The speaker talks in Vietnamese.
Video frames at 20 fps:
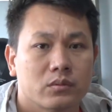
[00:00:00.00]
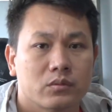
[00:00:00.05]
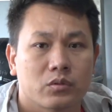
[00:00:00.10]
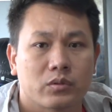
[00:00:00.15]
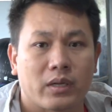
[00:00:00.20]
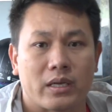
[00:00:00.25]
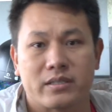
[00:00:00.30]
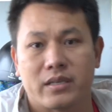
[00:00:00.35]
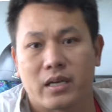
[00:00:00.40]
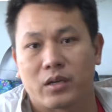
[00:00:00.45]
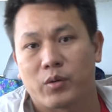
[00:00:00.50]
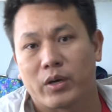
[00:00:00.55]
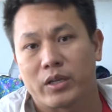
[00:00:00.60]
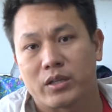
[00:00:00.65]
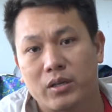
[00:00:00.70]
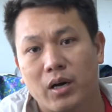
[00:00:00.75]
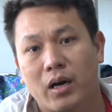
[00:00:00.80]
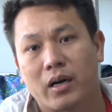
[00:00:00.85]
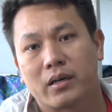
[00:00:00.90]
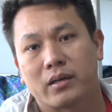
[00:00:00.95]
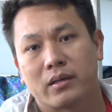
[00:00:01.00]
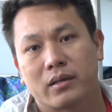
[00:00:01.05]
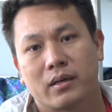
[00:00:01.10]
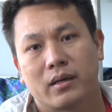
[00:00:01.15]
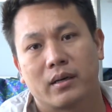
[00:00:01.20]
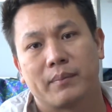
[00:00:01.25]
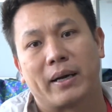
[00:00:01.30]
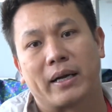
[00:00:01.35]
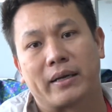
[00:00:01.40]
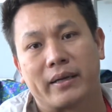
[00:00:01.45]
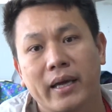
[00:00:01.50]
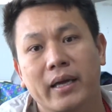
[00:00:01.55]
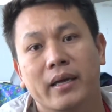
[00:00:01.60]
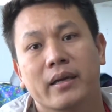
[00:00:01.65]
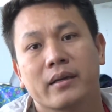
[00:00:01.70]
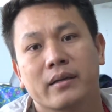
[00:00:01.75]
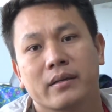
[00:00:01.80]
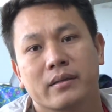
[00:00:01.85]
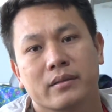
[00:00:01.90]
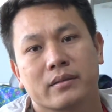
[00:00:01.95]
chỗ đại diện của anh Thường ở bảng D
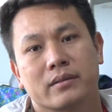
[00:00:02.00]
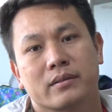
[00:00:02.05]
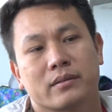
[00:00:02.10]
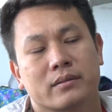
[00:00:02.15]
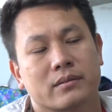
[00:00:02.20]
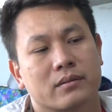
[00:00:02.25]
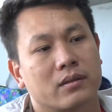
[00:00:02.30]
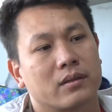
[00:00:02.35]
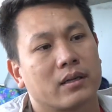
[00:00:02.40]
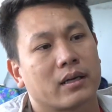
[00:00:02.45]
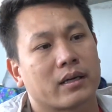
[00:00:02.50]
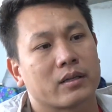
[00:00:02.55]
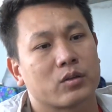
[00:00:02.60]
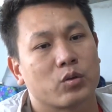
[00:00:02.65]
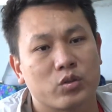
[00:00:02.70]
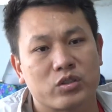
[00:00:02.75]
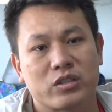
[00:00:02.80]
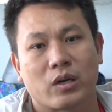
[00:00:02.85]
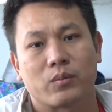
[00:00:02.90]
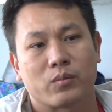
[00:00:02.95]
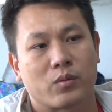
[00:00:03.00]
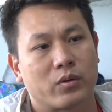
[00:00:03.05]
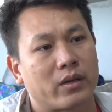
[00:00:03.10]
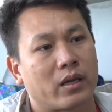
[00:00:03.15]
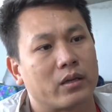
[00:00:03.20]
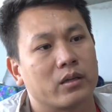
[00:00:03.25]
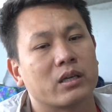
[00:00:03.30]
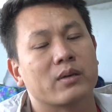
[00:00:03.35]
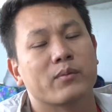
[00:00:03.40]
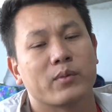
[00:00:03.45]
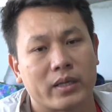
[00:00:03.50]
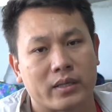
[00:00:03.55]
đó là cái tôn trọng của nhà đương kim